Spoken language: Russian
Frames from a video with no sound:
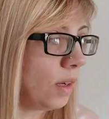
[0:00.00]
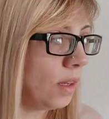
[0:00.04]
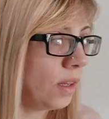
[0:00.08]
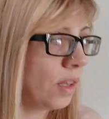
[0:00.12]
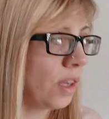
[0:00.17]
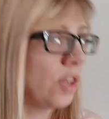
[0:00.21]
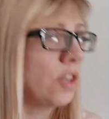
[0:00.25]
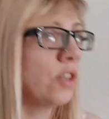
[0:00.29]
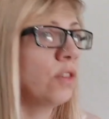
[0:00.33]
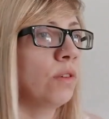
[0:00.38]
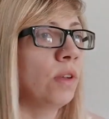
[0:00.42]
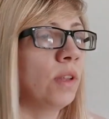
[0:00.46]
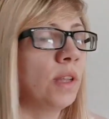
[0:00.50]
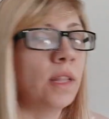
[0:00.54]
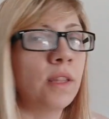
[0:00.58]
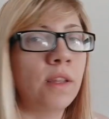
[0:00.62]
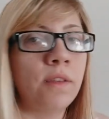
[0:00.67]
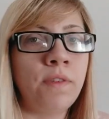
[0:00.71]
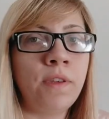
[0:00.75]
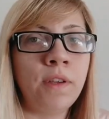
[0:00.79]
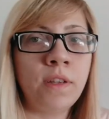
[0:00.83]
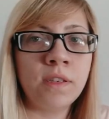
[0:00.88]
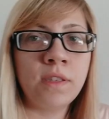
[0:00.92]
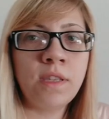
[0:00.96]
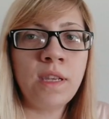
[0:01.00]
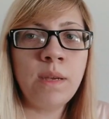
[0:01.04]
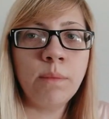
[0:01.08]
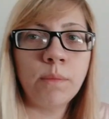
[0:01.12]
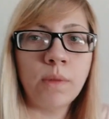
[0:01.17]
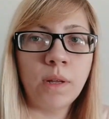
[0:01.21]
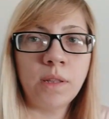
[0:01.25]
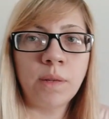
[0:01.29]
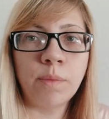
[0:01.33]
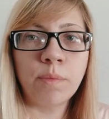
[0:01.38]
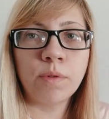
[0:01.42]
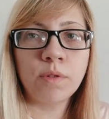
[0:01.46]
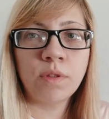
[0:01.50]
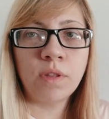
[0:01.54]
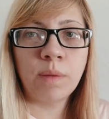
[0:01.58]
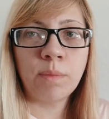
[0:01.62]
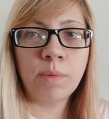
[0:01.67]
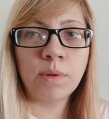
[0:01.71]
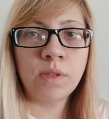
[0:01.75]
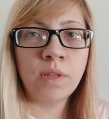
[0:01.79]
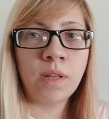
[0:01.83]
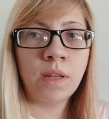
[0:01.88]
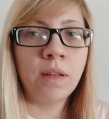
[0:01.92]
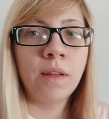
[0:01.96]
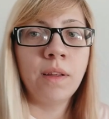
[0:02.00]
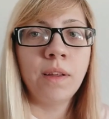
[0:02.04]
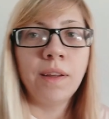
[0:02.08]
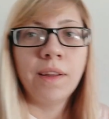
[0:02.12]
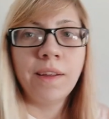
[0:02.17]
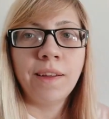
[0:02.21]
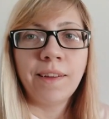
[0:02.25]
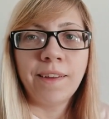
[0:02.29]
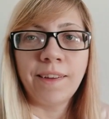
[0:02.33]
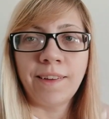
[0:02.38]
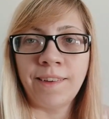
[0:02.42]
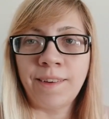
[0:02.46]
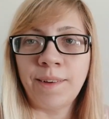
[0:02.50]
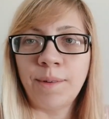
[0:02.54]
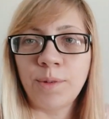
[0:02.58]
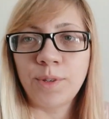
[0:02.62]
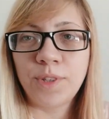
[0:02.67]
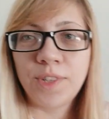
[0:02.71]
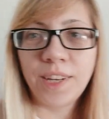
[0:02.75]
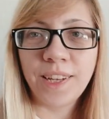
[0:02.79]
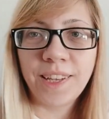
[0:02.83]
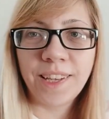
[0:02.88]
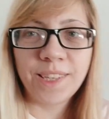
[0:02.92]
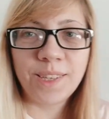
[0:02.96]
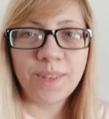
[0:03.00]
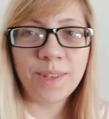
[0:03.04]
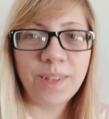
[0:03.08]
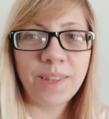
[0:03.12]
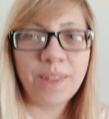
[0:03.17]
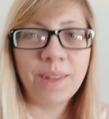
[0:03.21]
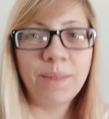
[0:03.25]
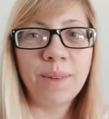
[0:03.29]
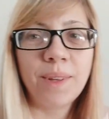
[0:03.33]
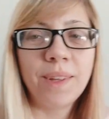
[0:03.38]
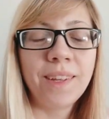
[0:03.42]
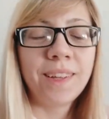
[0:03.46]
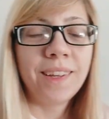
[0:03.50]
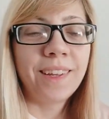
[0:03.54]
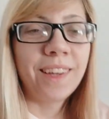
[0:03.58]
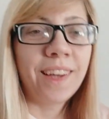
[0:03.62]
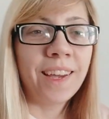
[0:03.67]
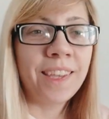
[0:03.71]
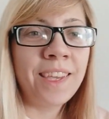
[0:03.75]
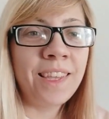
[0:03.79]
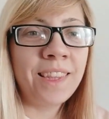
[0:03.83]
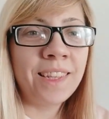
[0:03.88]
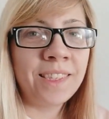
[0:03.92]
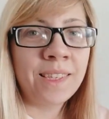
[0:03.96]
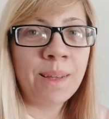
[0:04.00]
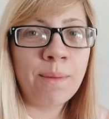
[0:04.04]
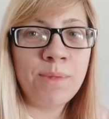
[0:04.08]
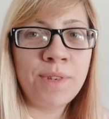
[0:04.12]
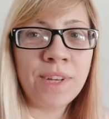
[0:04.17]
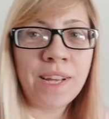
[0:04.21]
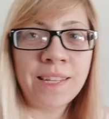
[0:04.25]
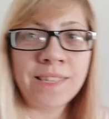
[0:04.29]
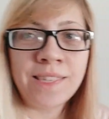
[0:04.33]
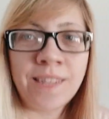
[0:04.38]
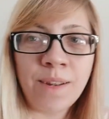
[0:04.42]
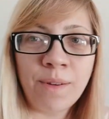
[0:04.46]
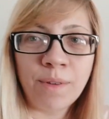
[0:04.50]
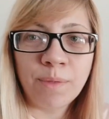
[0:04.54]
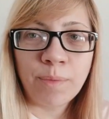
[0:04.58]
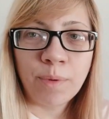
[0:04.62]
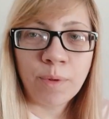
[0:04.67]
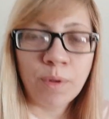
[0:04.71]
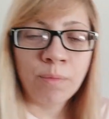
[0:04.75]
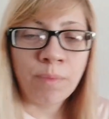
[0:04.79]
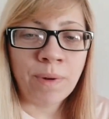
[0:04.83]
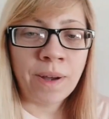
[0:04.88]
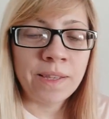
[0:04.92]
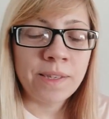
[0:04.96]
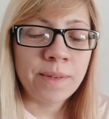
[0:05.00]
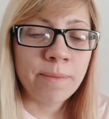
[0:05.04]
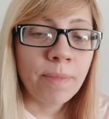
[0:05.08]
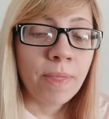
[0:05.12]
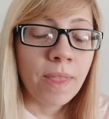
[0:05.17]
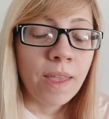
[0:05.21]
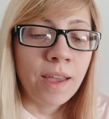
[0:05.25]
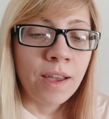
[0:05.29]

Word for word: Решила, ладно, фиг с ним, надо просто-напросто э, уже что-то там, какие-то запчасти для него покупать.